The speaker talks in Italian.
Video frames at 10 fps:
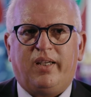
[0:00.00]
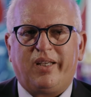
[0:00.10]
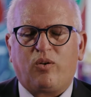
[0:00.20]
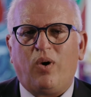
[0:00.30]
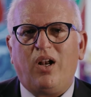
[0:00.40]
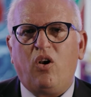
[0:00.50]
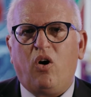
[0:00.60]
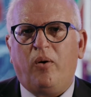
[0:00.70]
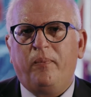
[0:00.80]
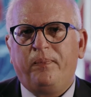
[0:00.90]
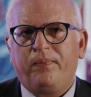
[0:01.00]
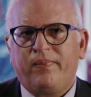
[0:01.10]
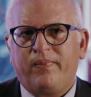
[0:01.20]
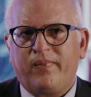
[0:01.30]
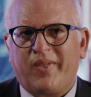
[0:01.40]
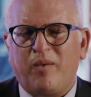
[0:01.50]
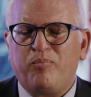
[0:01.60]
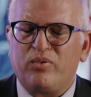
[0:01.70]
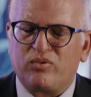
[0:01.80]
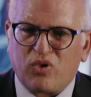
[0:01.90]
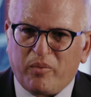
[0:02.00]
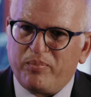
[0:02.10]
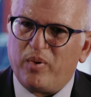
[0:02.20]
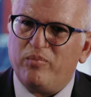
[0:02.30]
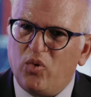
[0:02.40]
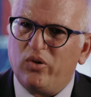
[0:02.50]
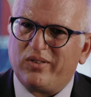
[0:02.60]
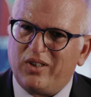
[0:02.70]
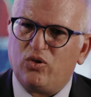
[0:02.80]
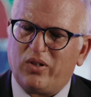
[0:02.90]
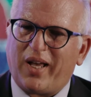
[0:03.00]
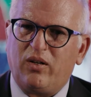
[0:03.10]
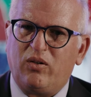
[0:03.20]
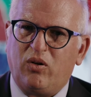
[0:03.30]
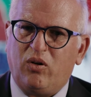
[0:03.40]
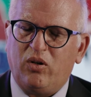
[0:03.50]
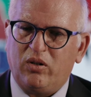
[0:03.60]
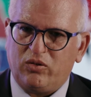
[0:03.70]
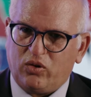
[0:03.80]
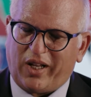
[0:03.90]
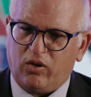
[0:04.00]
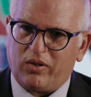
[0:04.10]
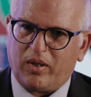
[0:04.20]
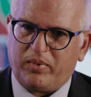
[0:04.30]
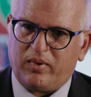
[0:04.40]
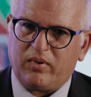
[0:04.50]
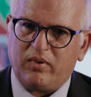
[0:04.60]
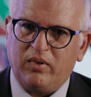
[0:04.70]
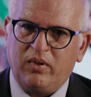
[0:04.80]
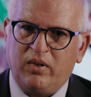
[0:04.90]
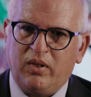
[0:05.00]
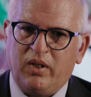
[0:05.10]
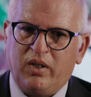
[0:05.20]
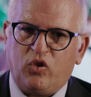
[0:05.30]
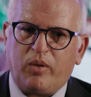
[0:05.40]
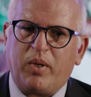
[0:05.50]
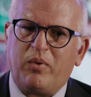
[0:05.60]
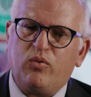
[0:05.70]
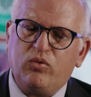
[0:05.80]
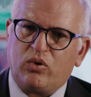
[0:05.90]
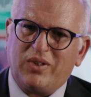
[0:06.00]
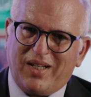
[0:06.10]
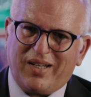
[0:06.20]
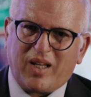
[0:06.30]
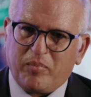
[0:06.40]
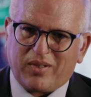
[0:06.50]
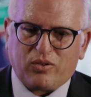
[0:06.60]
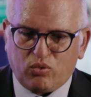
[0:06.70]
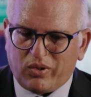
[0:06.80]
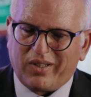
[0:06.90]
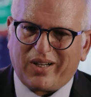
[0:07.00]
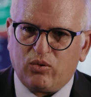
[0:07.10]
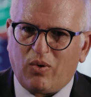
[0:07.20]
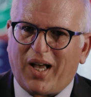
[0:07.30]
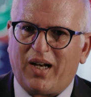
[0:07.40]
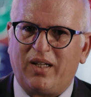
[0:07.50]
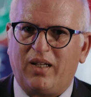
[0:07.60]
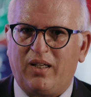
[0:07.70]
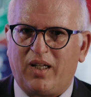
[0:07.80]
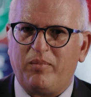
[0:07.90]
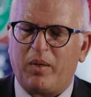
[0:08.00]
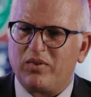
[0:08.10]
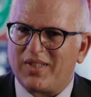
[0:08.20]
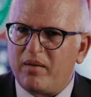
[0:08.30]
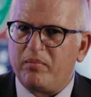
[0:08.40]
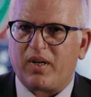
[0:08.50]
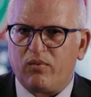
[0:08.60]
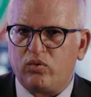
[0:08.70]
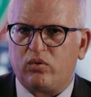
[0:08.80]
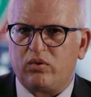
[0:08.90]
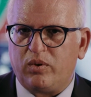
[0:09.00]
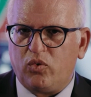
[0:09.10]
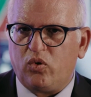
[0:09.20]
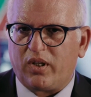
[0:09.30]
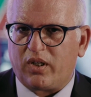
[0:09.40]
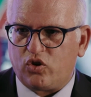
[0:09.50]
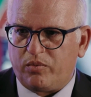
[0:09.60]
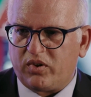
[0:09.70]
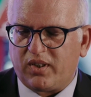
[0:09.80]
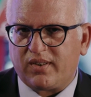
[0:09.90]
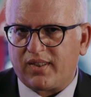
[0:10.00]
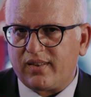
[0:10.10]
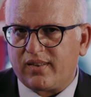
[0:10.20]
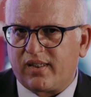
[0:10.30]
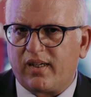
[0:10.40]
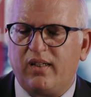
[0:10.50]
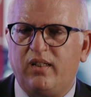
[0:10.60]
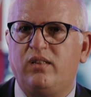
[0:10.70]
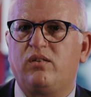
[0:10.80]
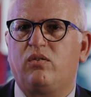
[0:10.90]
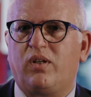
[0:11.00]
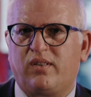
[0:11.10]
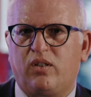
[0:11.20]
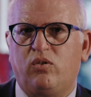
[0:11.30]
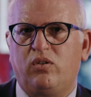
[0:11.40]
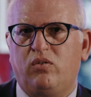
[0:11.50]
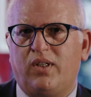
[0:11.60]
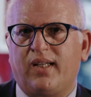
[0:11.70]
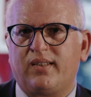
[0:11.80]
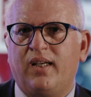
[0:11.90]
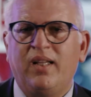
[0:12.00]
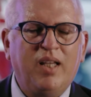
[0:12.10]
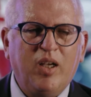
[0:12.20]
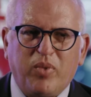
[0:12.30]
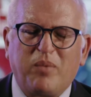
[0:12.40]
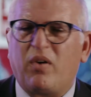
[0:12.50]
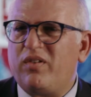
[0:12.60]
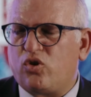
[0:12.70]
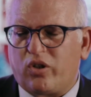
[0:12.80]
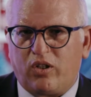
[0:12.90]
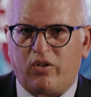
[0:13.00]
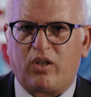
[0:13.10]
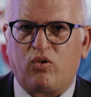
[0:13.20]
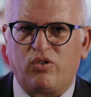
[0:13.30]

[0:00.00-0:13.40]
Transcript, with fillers: ed è quello che purtroppo molti non hanno, non hanno capito noi abbiamo avuto delle riaperture graduali e abbiamo sempre avuto timore che ci potesse essere l'inizio di una seconda ondata. Poi abbiamo visto che non è